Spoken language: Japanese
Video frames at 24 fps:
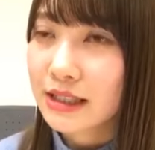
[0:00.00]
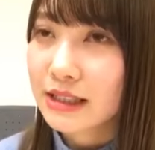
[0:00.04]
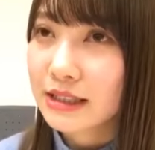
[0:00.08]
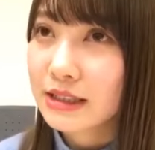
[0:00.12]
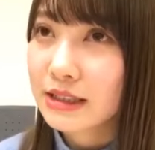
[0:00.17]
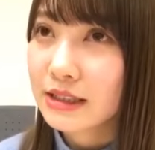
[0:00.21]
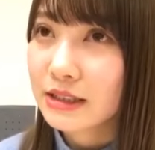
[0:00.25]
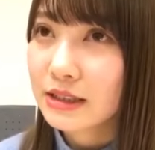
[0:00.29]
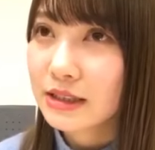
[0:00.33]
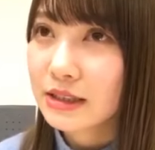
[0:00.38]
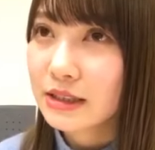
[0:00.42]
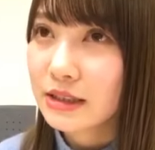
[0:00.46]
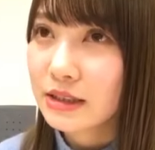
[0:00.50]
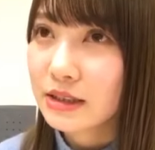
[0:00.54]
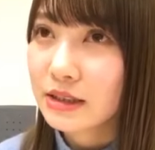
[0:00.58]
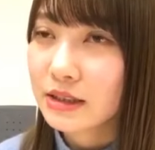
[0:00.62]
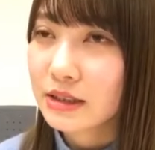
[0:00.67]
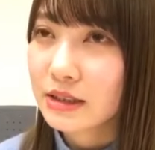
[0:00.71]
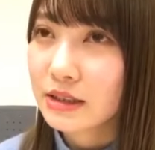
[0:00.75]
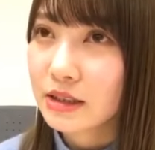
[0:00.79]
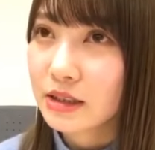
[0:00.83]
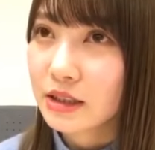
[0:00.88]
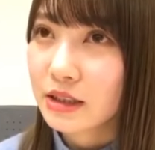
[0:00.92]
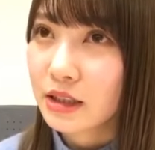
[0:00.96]
一
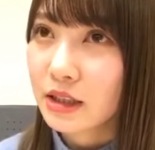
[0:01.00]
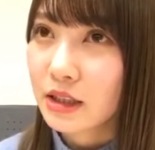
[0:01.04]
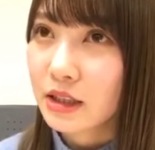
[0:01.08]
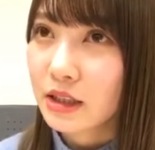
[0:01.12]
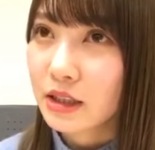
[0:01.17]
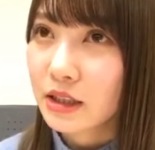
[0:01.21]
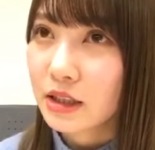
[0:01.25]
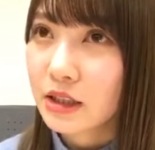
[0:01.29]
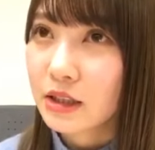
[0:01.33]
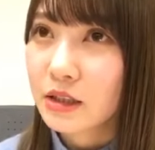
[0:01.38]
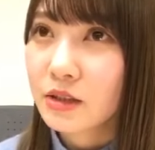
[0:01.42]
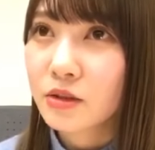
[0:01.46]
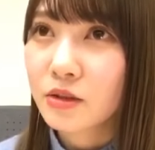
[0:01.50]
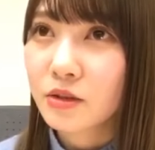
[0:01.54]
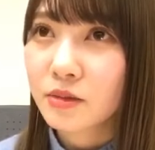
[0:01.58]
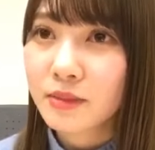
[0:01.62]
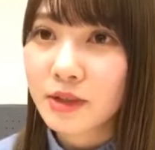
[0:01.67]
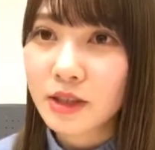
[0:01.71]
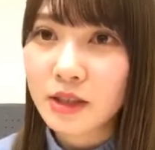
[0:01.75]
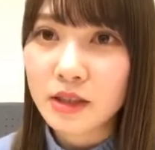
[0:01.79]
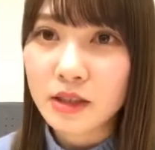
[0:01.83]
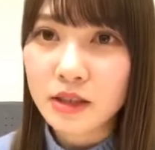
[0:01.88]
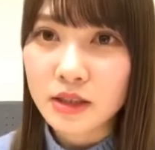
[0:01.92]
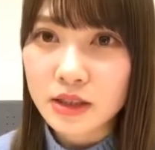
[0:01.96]
日一個
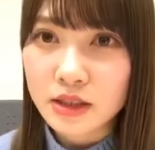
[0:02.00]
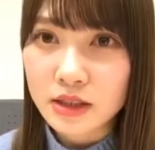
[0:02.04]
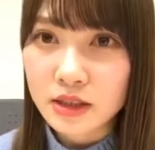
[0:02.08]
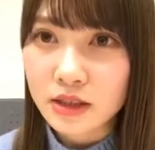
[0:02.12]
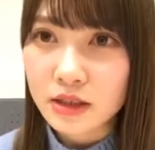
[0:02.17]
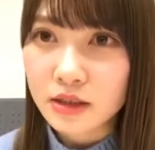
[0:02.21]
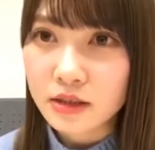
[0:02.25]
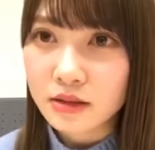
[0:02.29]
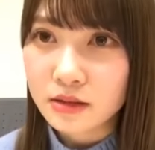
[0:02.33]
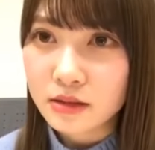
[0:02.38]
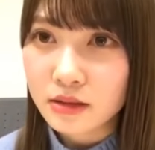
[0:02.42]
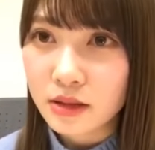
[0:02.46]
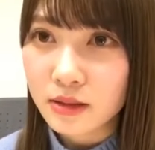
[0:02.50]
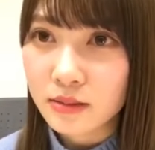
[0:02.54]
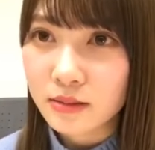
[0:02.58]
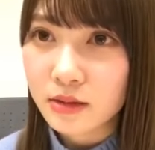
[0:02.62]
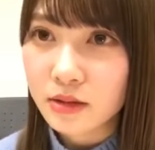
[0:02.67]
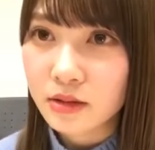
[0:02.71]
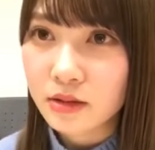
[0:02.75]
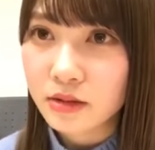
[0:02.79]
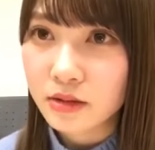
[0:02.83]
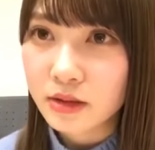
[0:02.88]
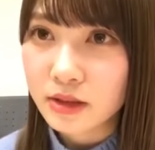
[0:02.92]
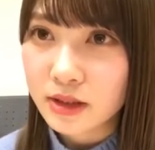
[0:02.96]
までにしてる。食
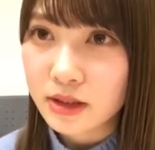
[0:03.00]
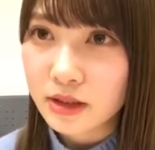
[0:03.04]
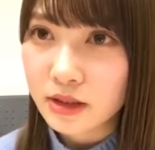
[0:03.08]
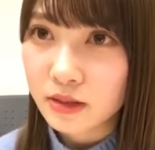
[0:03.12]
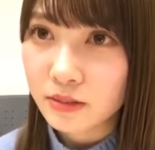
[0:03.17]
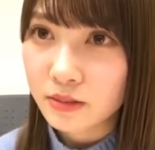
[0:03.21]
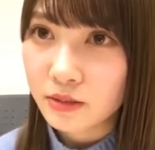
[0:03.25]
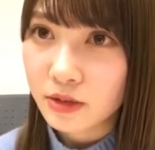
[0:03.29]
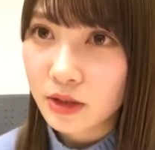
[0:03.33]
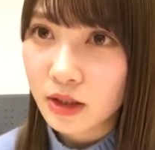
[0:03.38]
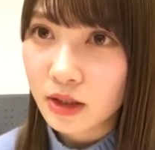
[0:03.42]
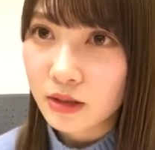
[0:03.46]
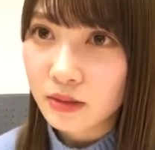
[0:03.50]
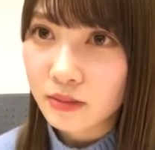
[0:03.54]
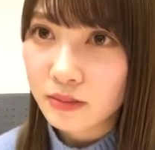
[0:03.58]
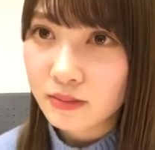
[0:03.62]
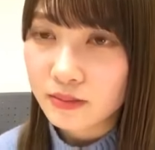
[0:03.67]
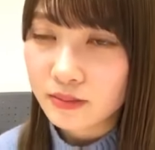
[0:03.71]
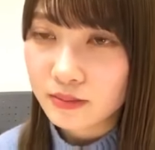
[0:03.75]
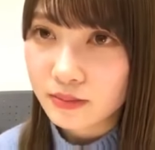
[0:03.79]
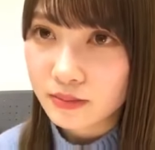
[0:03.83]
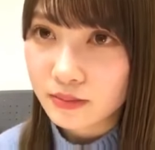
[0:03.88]
べるとしてもね。